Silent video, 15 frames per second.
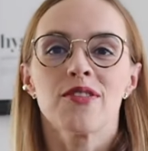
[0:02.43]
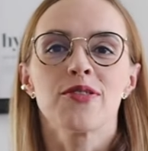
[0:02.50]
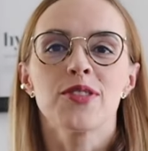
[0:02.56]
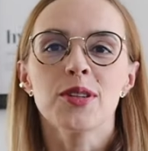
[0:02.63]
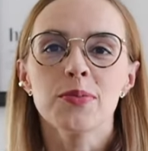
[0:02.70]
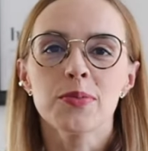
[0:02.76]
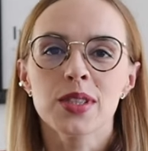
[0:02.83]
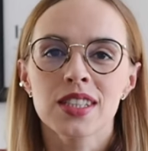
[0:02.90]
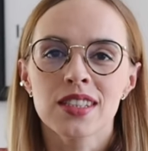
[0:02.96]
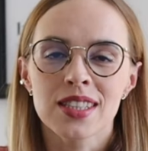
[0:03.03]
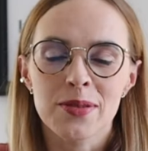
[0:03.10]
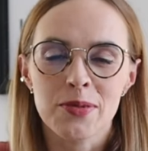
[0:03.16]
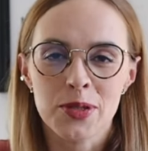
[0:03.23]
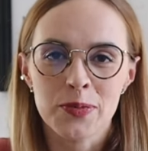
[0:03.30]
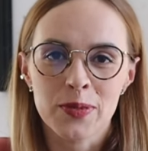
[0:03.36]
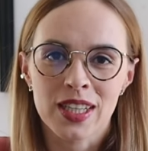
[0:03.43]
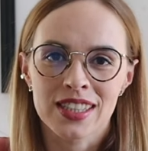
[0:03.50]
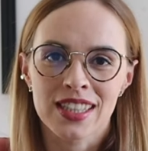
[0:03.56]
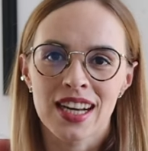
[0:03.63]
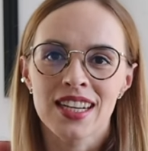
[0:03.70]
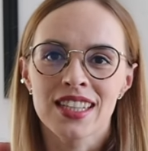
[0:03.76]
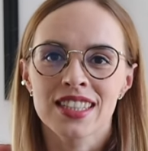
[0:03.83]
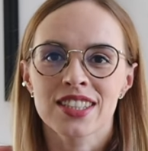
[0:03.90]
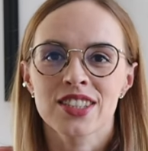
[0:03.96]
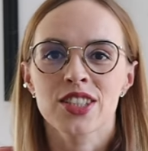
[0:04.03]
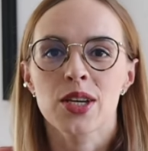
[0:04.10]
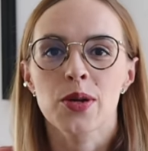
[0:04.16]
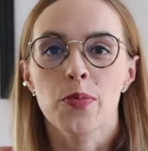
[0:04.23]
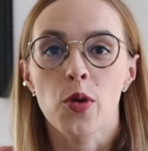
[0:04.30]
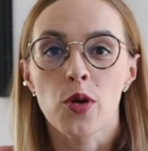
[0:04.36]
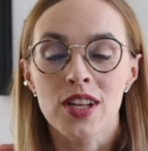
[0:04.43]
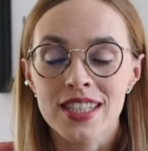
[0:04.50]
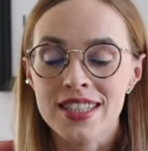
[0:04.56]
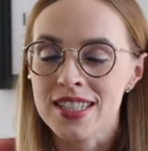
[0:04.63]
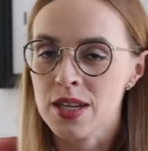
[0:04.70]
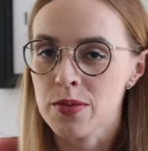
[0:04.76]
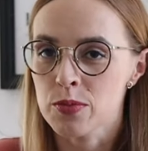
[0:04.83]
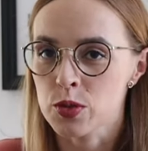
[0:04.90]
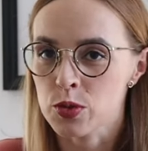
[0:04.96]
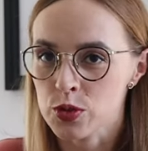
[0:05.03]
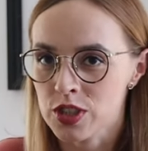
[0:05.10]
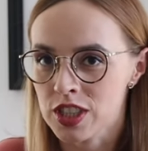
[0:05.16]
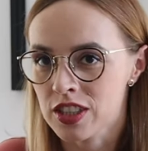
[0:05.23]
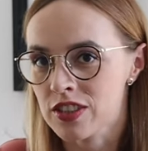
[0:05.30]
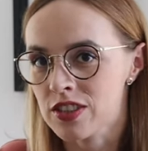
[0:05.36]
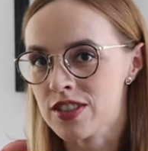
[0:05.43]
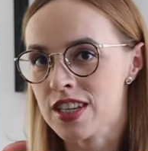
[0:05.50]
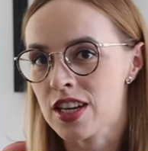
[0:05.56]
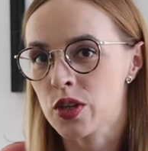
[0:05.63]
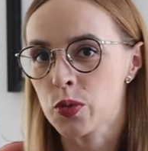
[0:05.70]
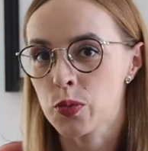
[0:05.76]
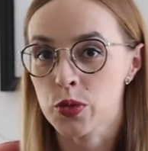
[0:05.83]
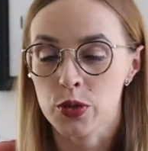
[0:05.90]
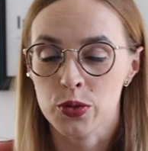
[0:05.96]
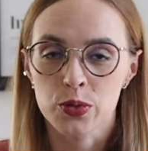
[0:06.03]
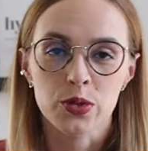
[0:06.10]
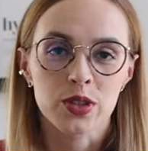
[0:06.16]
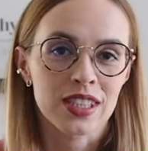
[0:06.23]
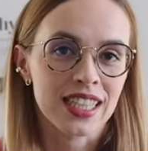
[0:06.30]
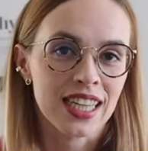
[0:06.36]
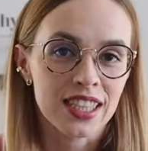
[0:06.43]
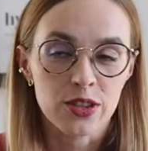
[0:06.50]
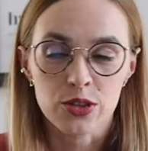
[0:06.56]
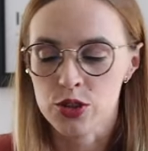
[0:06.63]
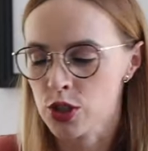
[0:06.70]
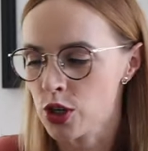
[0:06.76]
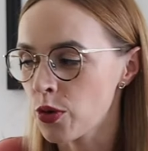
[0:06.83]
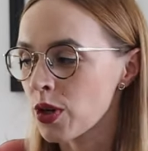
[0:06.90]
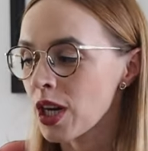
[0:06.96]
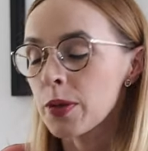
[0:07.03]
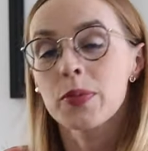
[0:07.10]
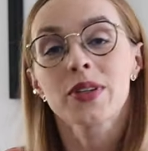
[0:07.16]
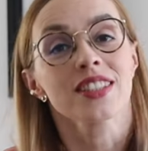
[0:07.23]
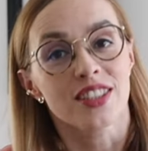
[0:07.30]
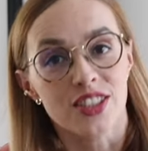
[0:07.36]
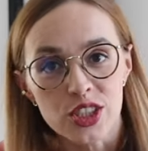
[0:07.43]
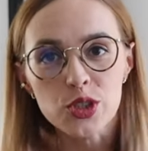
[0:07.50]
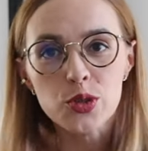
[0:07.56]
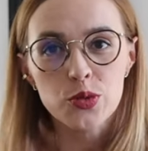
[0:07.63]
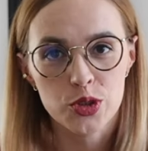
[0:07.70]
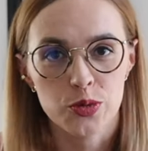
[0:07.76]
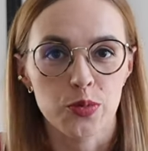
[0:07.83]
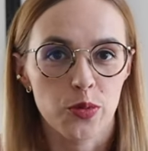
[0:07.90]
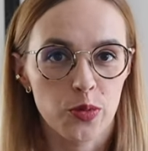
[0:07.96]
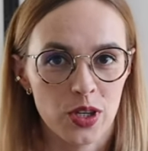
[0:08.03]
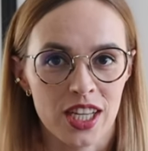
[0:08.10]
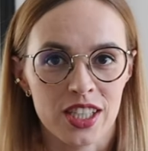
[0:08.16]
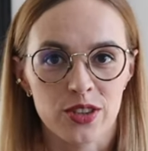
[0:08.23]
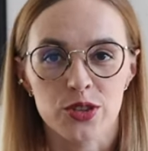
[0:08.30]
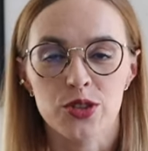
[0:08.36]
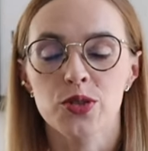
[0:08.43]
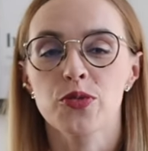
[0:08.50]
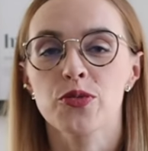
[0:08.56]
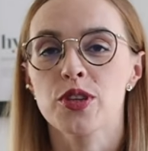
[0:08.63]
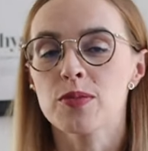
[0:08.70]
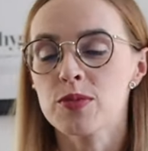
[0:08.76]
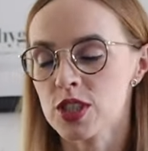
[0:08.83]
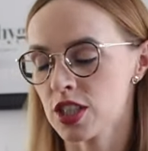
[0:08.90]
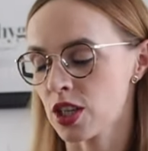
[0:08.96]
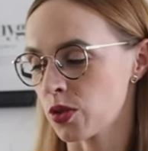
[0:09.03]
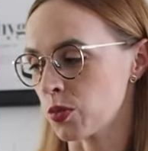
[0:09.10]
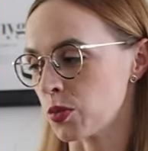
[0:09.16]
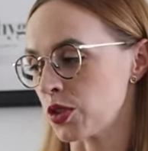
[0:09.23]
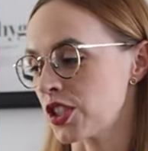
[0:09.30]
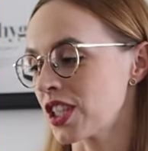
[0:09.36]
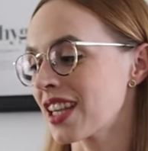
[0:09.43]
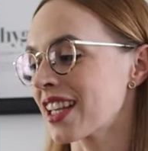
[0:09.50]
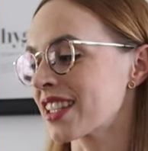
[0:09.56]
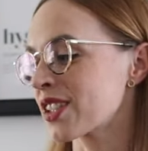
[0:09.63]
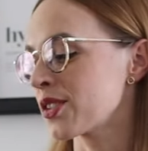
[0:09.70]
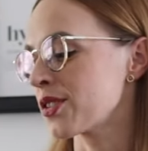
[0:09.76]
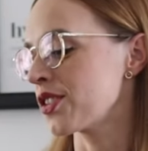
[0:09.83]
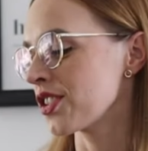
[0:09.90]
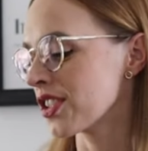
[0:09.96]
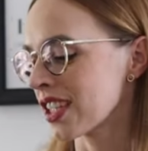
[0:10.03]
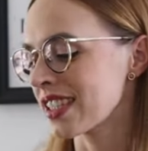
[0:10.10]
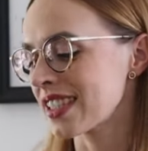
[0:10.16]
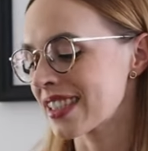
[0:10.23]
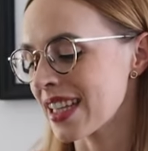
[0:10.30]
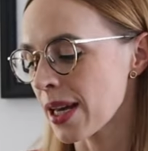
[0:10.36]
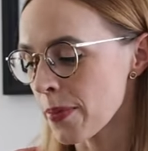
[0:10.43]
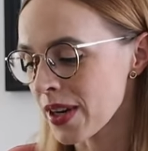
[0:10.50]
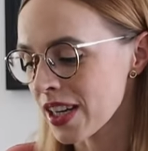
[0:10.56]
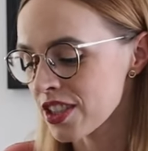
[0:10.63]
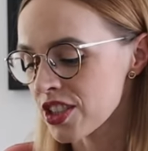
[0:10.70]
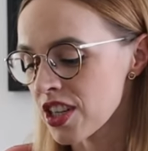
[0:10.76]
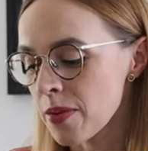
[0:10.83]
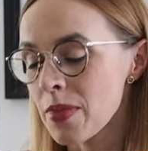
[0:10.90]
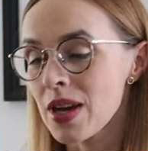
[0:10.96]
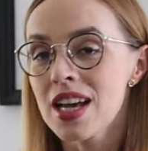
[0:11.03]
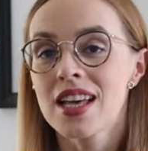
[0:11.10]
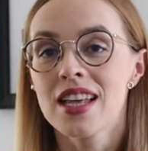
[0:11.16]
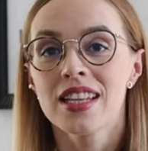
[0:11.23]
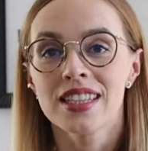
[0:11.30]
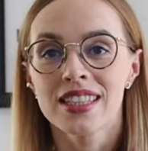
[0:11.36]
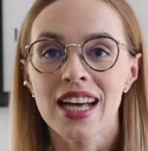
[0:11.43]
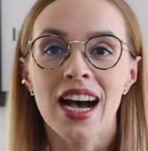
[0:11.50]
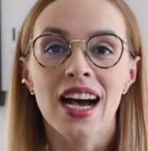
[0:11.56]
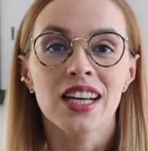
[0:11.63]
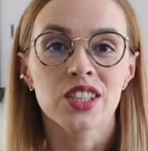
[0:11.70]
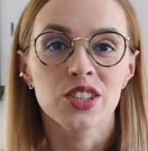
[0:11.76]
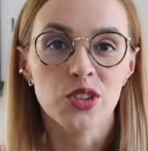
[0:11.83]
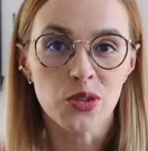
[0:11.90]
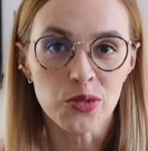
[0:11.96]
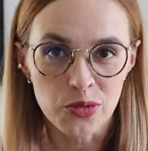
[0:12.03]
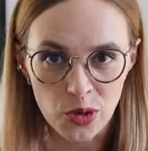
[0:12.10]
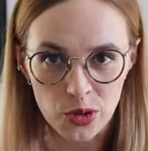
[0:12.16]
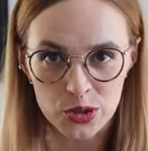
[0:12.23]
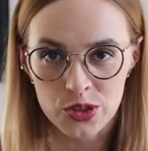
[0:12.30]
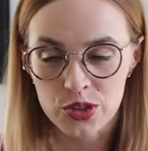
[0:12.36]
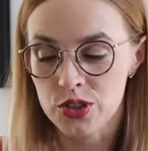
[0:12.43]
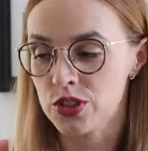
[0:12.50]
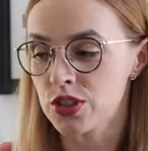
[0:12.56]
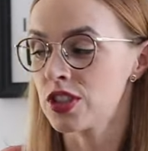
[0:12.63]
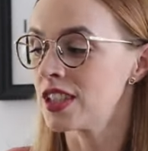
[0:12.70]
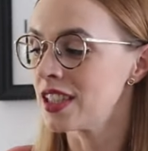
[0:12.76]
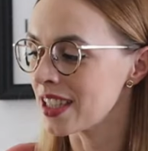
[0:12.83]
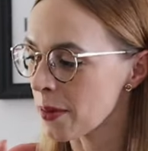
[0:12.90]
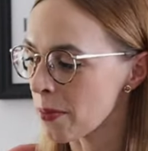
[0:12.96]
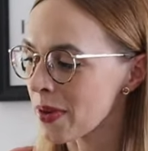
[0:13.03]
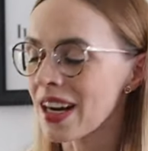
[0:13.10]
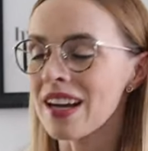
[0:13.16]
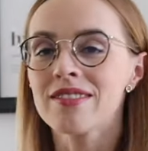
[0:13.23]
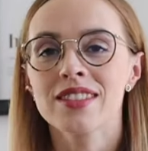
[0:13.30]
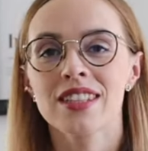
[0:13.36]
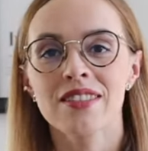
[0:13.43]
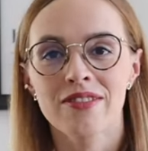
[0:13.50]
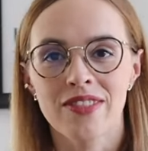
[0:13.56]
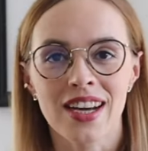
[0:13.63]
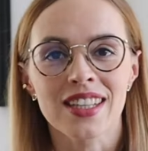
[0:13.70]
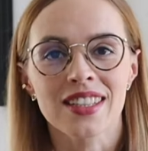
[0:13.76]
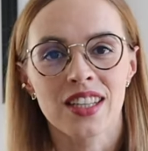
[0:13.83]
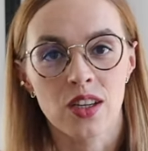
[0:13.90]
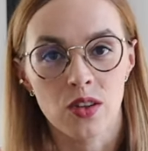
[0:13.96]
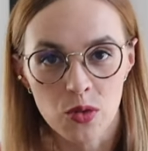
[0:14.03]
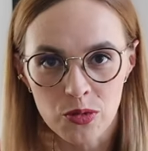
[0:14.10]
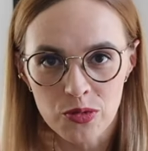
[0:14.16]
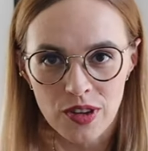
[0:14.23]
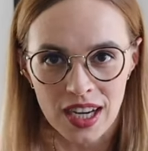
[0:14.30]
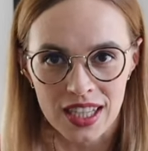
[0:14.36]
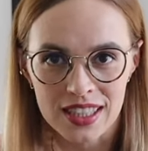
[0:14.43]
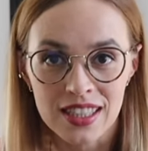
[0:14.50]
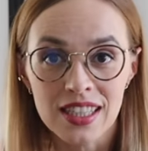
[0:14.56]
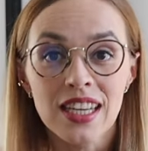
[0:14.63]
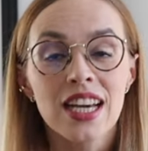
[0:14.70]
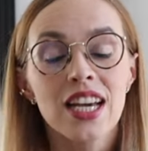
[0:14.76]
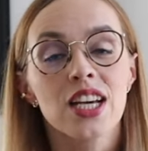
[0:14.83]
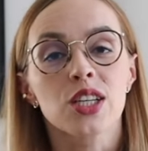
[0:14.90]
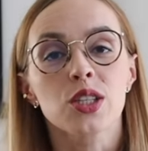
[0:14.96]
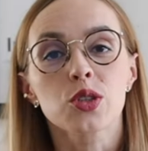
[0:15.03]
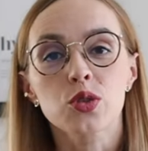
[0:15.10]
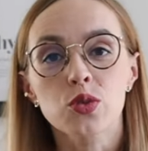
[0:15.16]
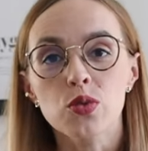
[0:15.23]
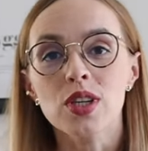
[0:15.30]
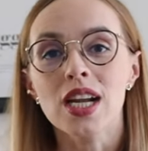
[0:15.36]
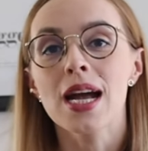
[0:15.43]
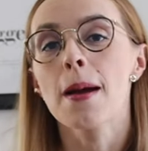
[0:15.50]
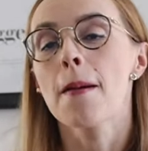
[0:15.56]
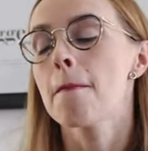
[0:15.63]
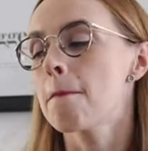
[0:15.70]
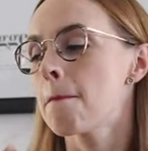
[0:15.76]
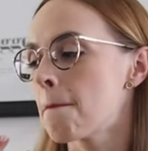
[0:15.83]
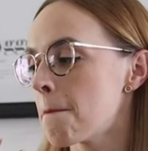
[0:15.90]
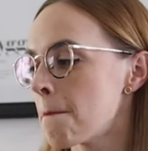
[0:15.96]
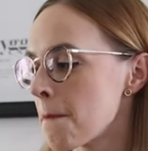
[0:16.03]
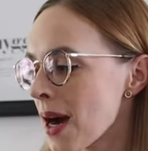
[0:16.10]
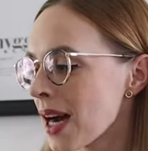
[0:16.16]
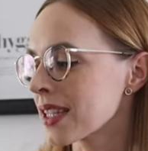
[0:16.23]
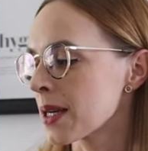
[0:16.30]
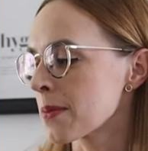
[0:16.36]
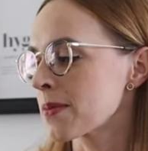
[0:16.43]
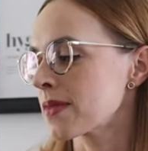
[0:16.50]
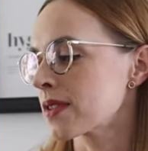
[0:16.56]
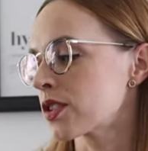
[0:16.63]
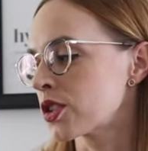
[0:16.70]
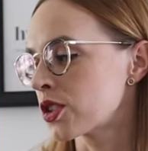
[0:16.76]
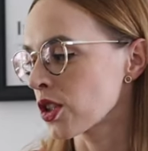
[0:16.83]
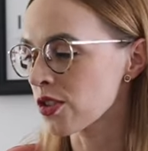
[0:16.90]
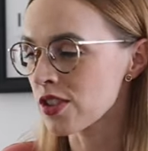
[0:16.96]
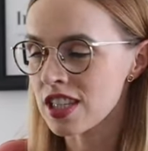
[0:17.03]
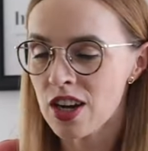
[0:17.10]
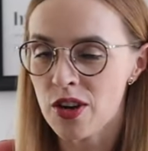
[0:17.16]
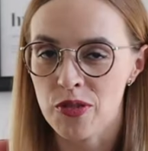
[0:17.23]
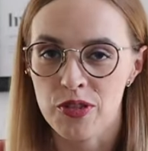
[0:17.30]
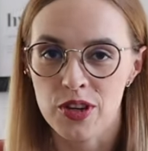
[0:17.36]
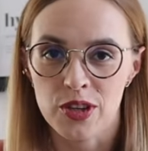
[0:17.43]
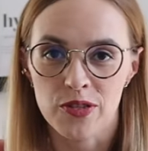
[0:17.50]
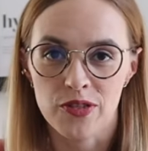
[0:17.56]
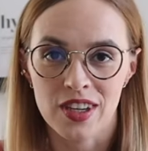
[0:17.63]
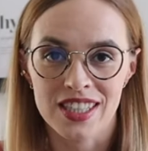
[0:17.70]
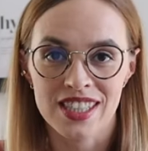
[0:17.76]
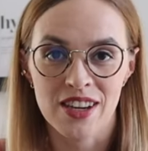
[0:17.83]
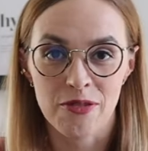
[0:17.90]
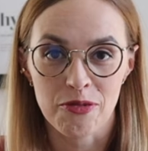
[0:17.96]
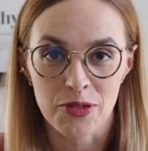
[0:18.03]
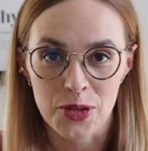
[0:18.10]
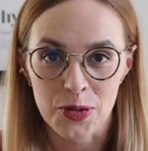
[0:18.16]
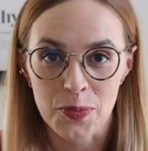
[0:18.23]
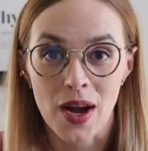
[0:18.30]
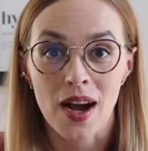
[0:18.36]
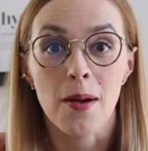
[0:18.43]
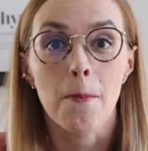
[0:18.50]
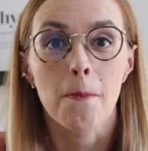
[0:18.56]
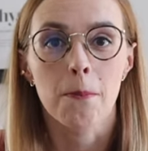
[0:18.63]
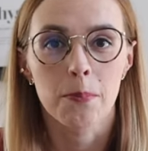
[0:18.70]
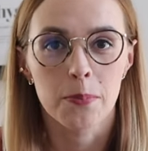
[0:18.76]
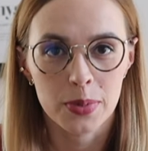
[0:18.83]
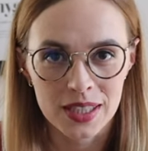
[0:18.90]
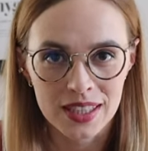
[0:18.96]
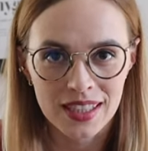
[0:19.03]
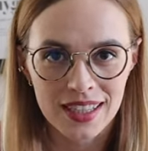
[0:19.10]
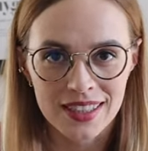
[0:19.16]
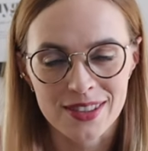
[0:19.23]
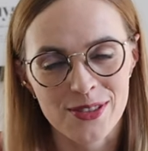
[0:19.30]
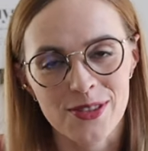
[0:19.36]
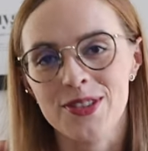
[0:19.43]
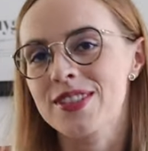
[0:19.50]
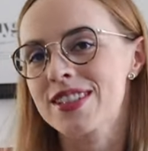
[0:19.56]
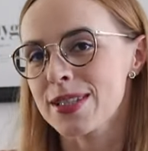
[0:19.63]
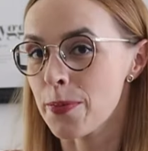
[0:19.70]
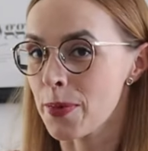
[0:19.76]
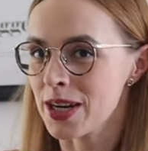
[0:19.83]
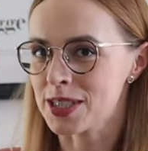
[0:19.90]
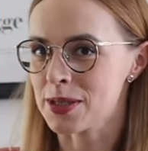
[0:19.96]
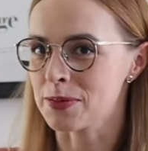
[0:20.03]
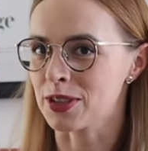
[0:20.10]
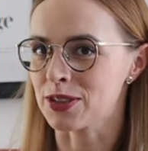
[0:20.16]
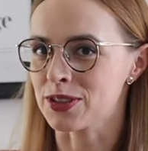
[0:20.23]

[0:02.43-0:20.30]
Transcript: Filmy na moim kanale, gdzie polecam różnego rodzaju produkty keto czy low carb, cieszą się popularnością. Wiem, że je lubicie, dlatego dzisiaj zapraszam na nowości naprawdę warte uwagi, które ma nam do zaoferowania firma Biketo. Zapraszam na